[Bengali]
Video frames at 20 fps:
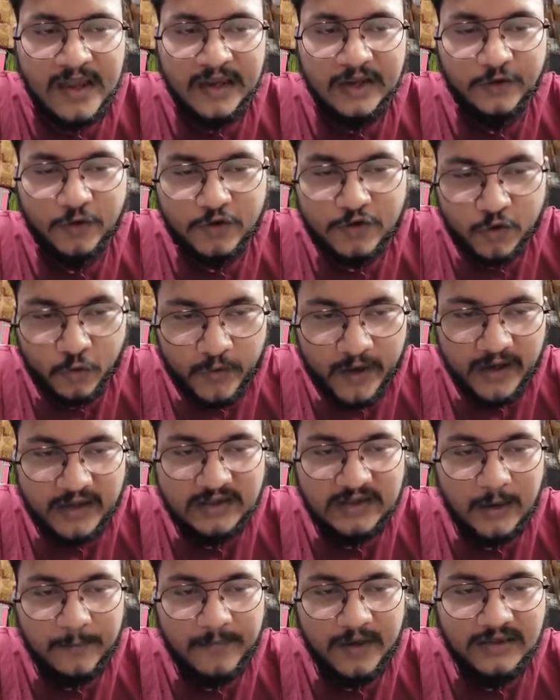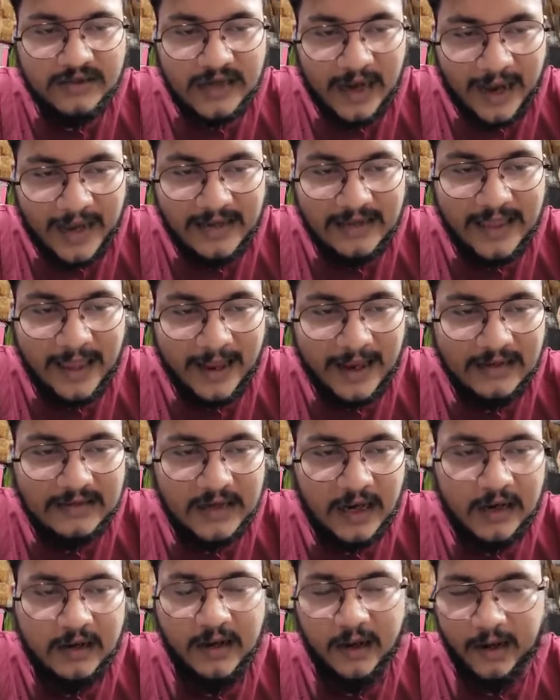কিন্তু চোখের সামনে যাই দেখা
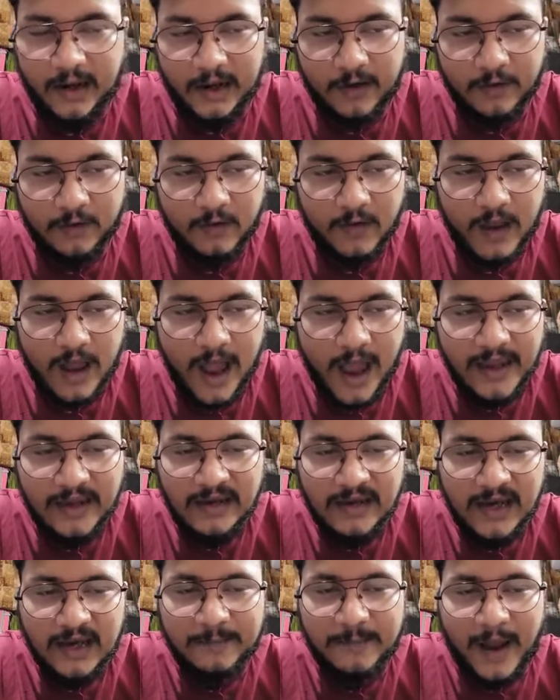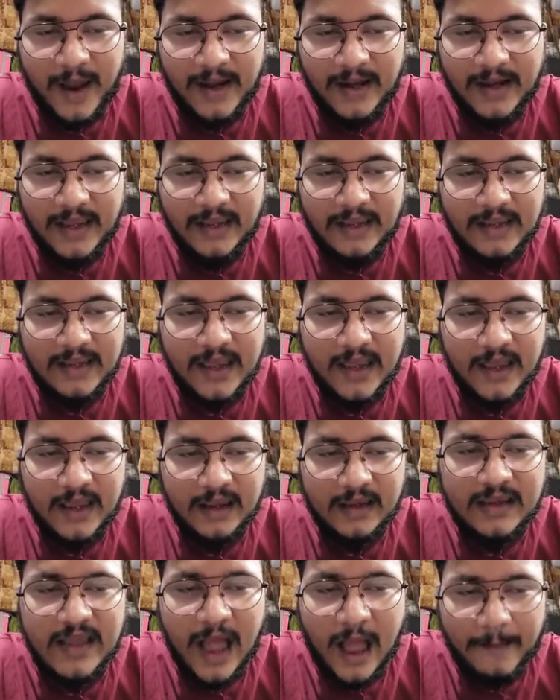যাক না কেন আইনের বাইরে গিয়ে
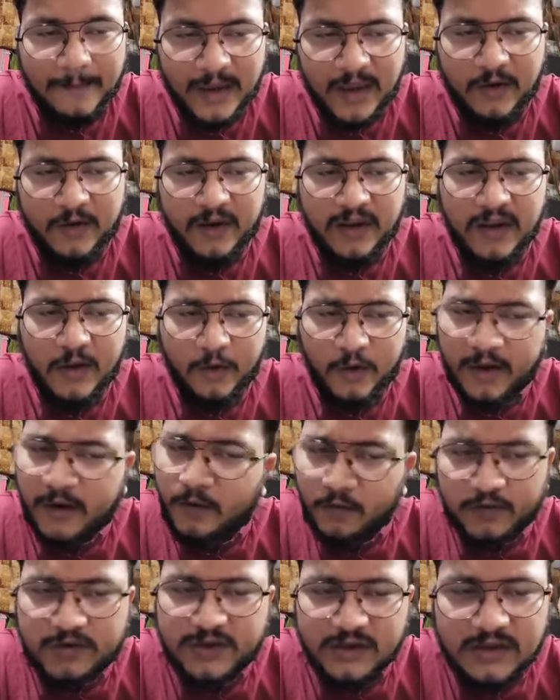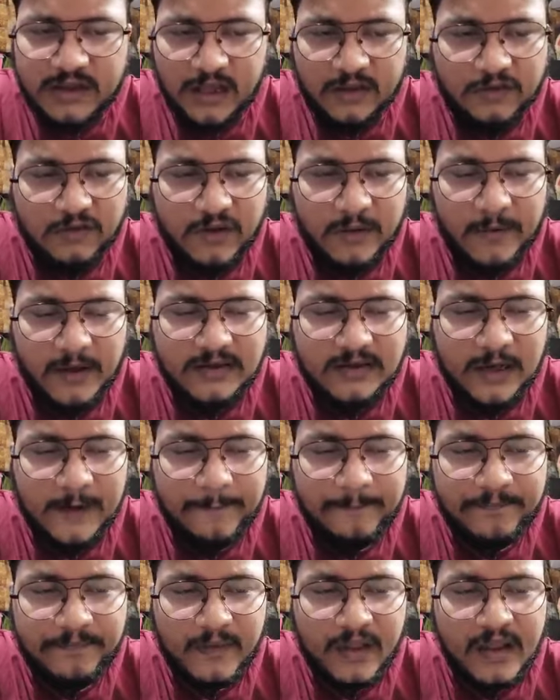কি আবেগী হয়ে কোনো সিদ্ধান্ত নেওয়া যায়
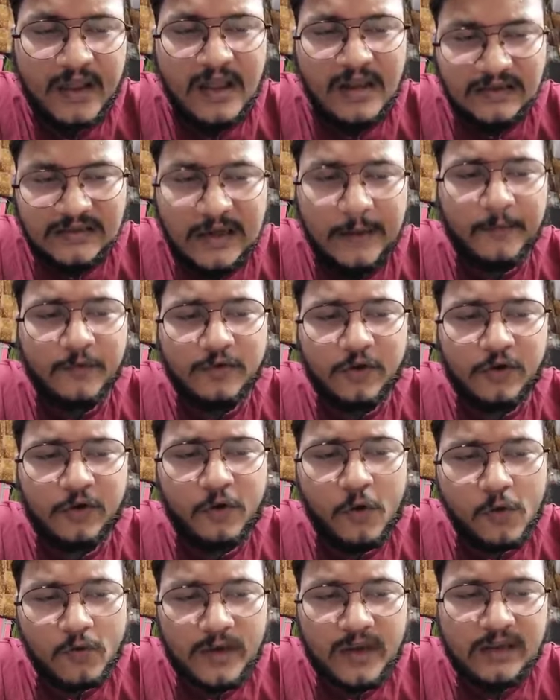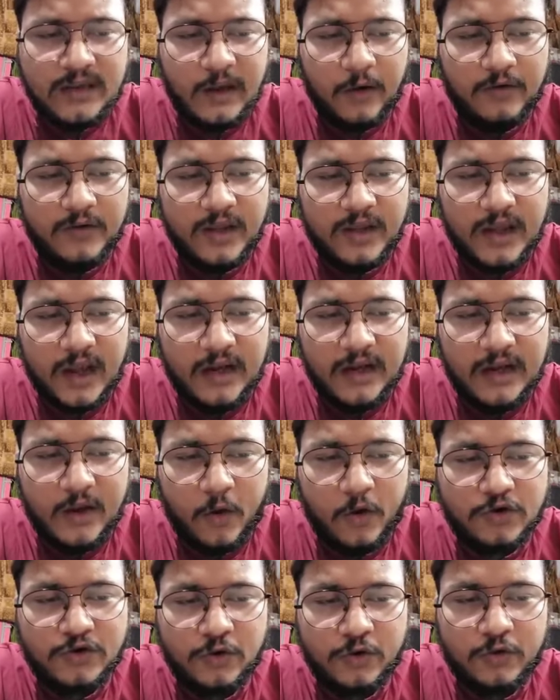যেমন ধরুন অঙ্কিতা অধিকারী
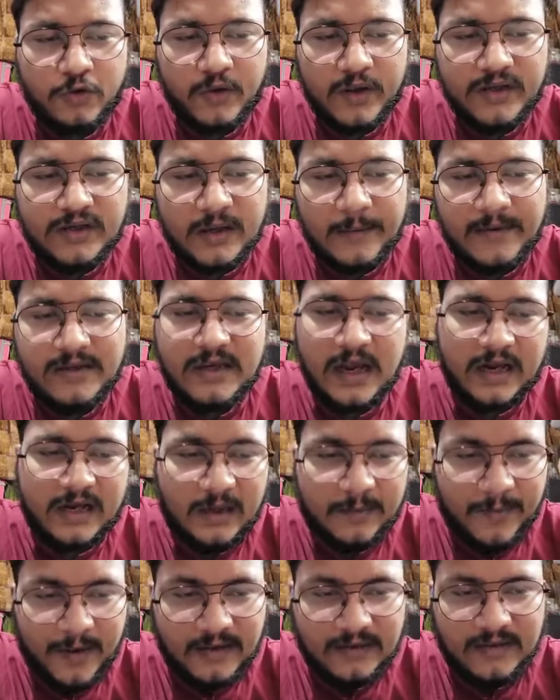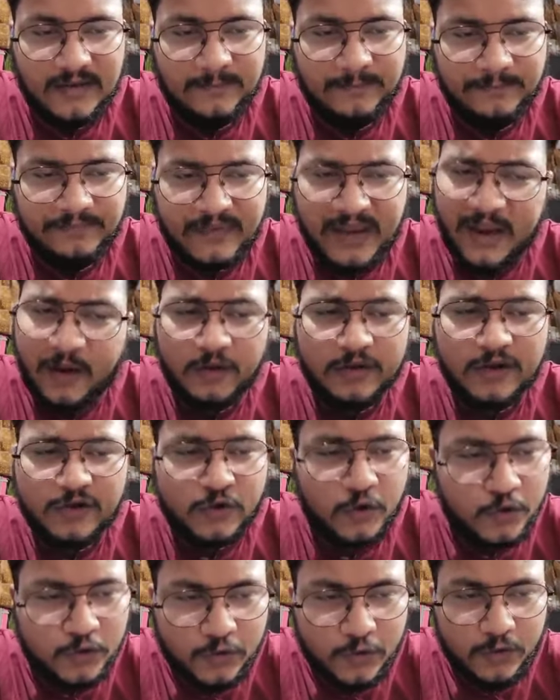অযোগ্য হিসাবে চাকরি পেয়েছেন একথা
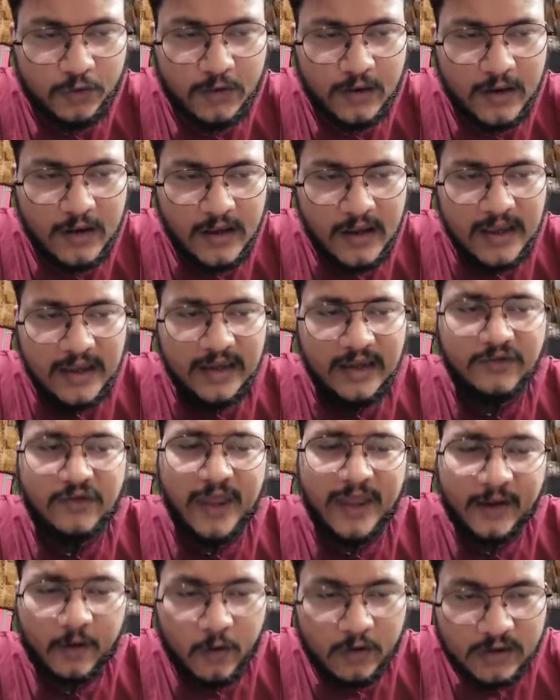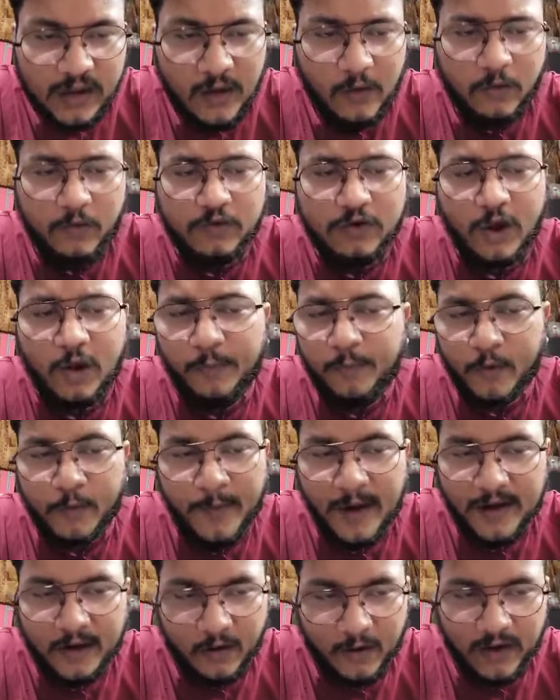সত্য কিন্তু একথাও কোথাও
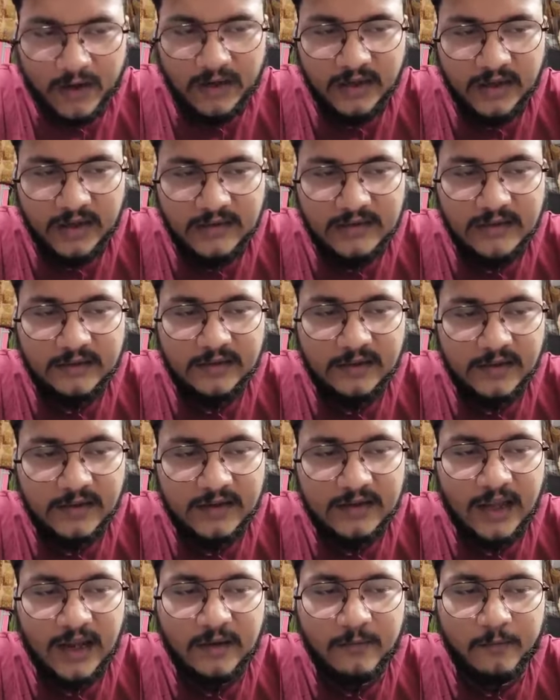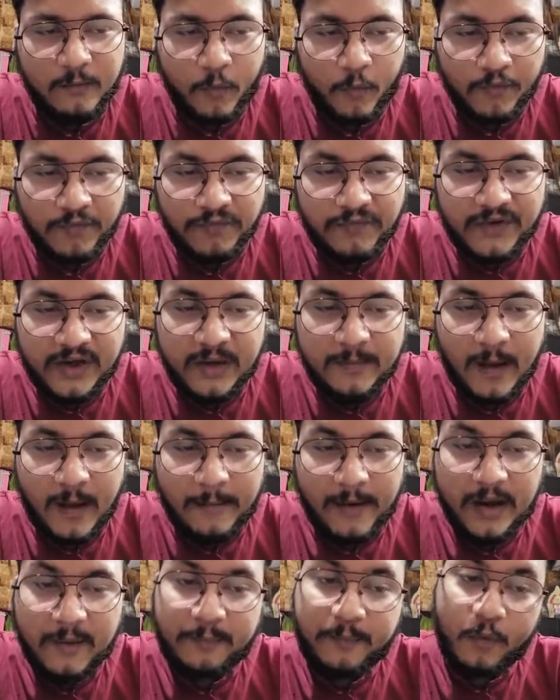প্রমাণ হয়নি যে তিনি তার মন্ত্রী
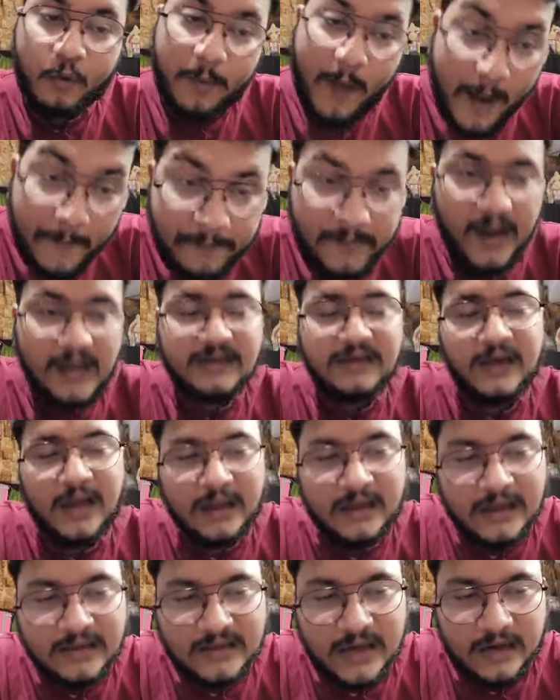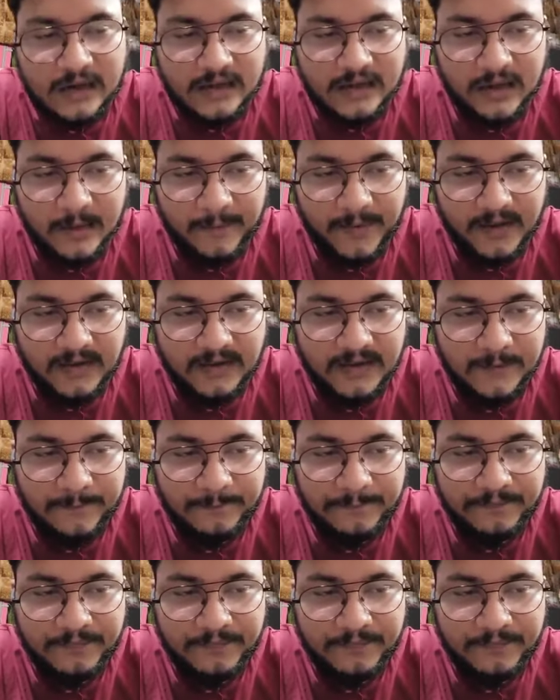বাবার প্রভাব কাজে লাগিয়ে চাকরিটা পেয়েছেন